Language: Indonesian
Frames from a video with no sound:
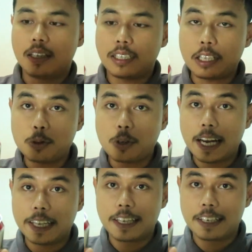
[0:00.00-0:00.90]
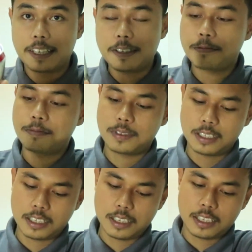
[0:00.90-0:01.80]
Satu kaleng ini
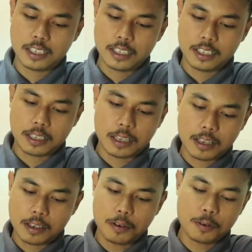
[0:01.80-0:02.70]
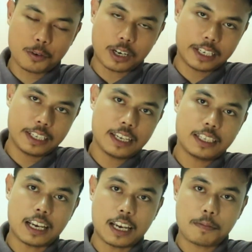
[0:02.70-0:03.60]
Ukurannya
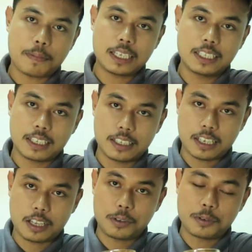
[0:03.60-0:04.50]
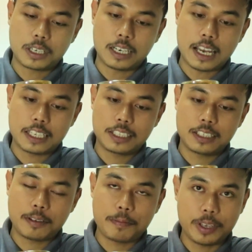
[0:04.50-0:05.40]
sangat pas dengan satu
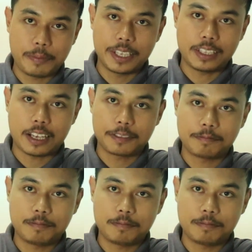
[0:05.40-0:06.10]
gelas bir bintang.